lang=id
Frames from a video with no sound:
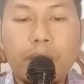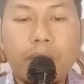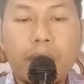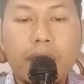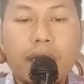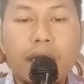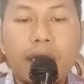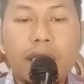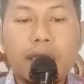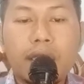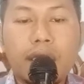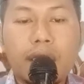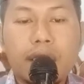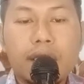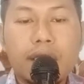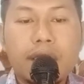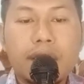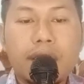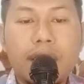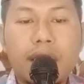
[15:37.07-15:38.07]
pengganti
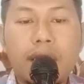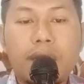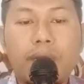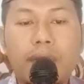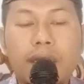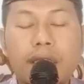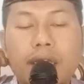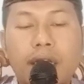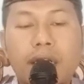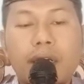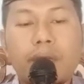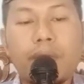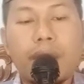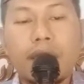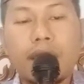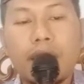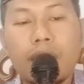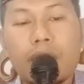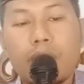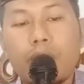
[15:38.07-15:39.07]
kezalimannya
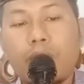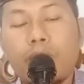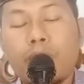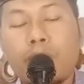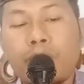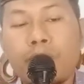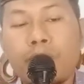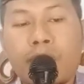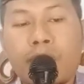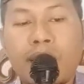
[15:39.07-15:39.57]
kepadaku.